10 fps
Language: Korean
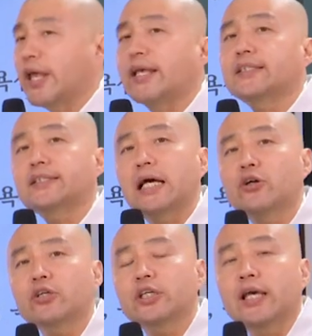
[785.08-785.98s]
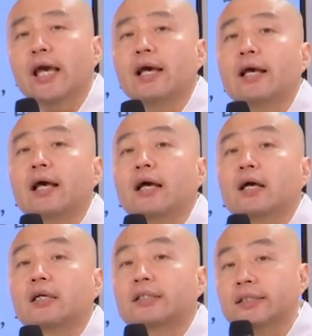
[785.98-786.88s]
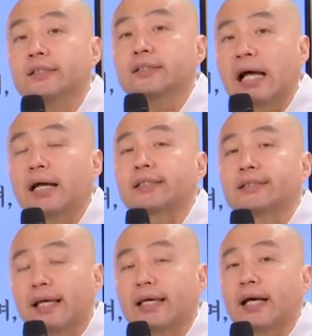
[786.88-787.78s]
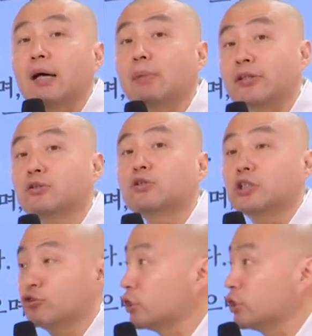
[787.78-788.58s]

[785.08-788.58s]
행이 쌓였기에 극락 세계가 만들어질 수